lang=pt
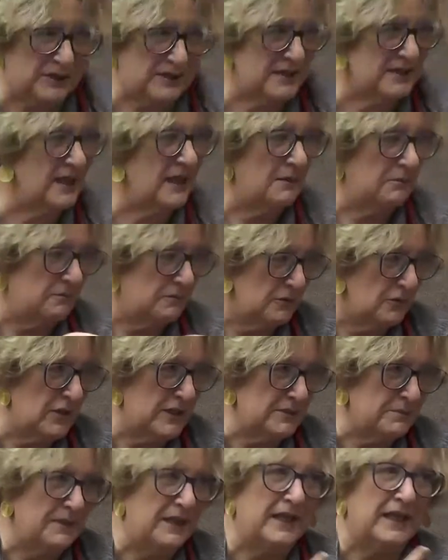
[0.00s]
ser
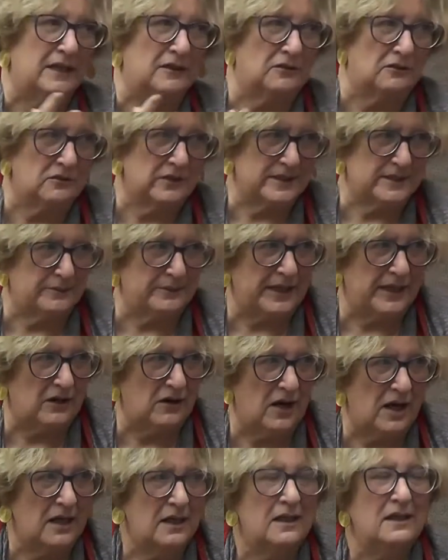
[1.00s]
coisa pequena ou coisa
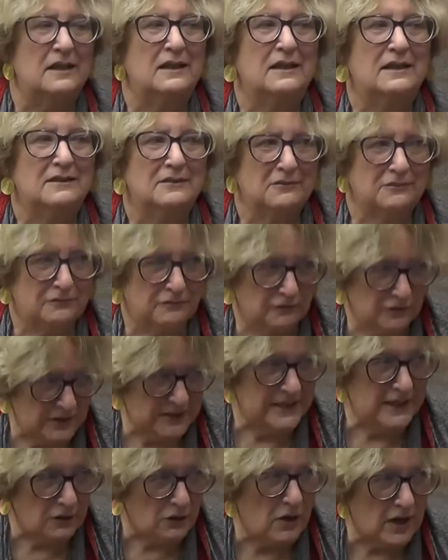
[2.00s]
maior, uhum.
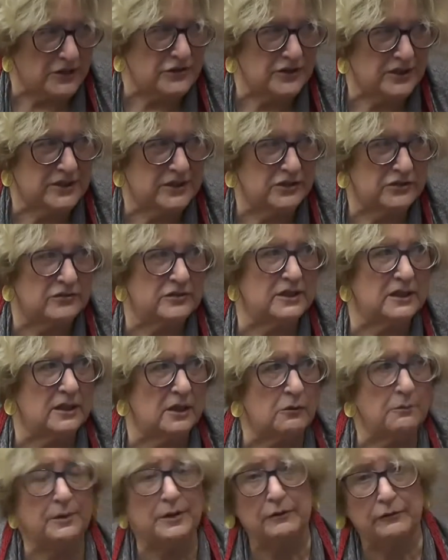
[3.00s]
você gosta disso. E
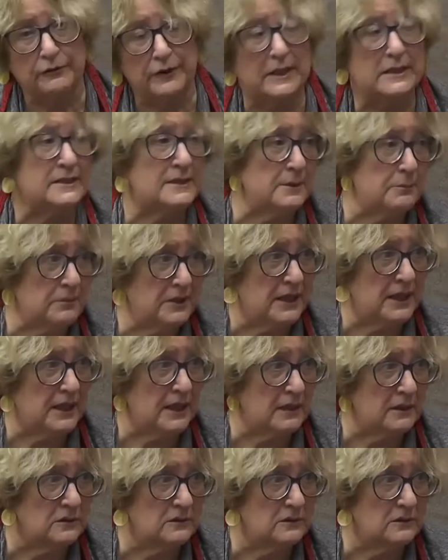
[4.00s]
não Sim. pelo fato de ser pequeno.